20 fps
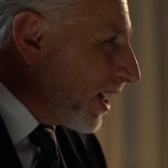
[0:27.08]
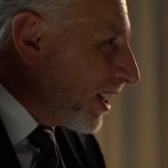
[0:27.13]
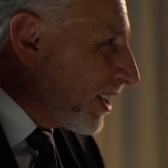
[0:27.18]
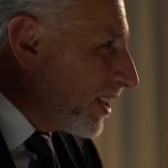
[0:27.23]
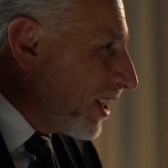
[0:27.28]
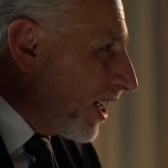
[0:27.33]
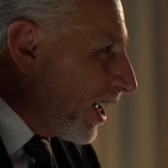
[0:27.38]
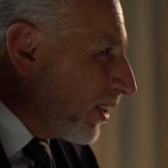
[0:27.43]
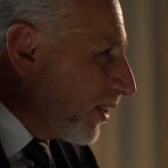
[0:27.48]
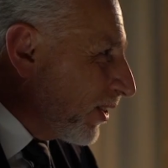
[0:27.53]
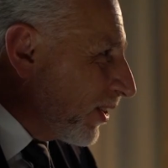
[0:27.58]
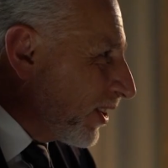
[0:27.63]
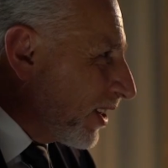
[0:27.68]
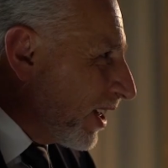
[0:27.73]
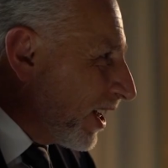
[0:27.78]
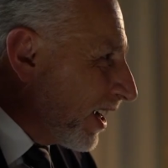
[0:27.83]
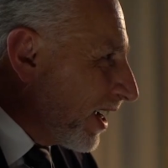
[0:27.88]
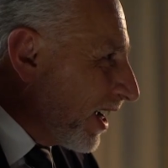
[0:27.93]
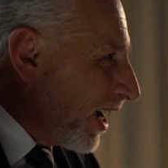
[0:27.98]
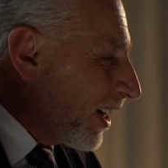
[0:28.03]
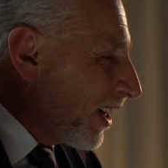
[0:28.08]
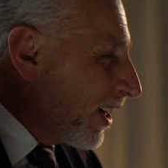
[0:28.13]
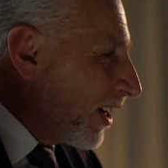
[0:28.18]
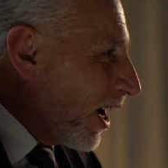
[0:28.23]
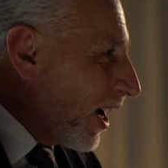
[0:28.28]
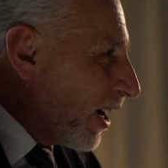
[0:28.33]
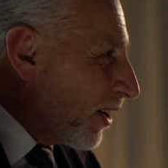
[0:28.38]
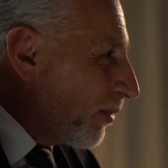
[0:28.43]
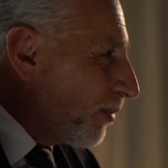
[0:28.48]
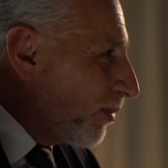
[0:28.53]
généralement de
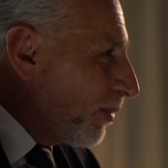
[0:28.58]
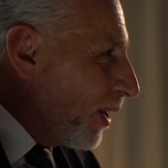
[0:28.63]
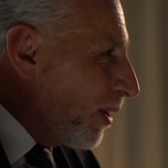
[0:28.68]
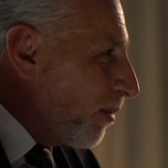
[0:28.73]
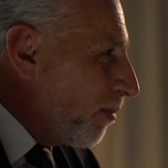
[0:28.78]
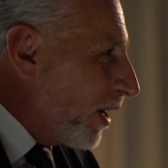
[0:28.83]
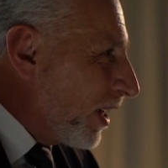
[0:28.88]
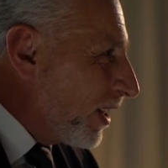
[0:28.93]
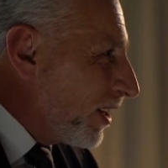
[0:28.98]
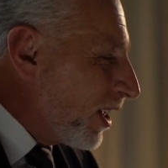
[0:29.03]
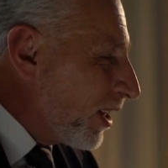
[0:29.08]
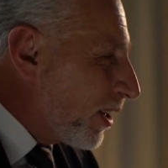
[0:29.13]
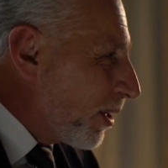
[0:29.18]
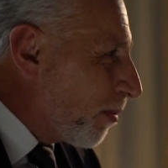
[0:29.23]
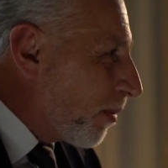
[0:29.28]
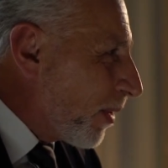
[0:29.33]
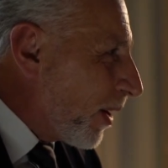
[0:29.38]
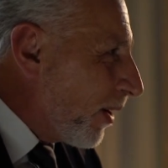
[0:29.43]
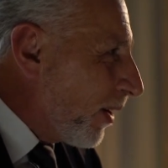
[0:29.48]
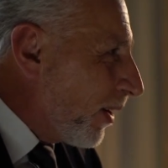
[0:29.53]
ce que son fils avait fait